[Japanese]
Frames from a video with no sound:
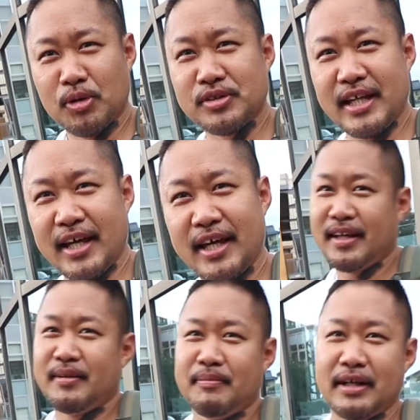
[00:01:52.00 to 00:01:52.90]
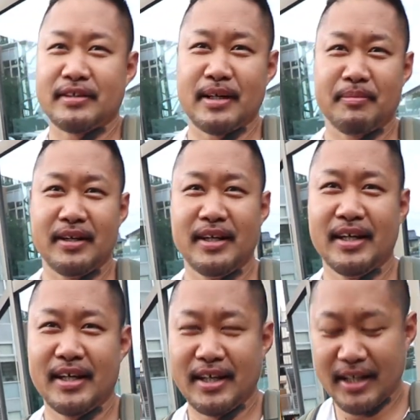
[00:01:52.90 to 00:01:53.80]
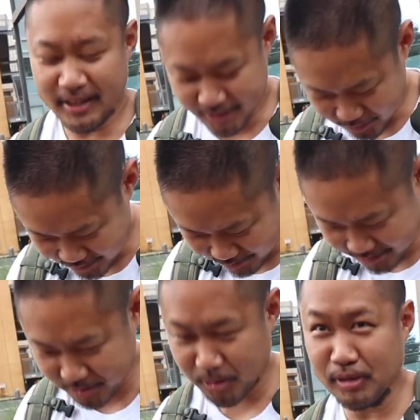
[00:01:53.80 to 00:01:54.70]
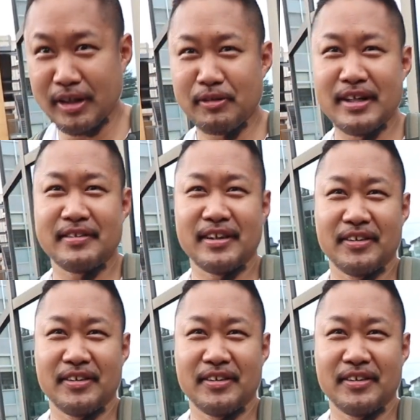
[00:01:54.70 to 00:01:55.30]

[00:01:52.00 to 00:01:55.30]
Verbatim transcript: うオフでめちゃめちゃ強そうじゃないですかありがとうございます心は弱いんですけ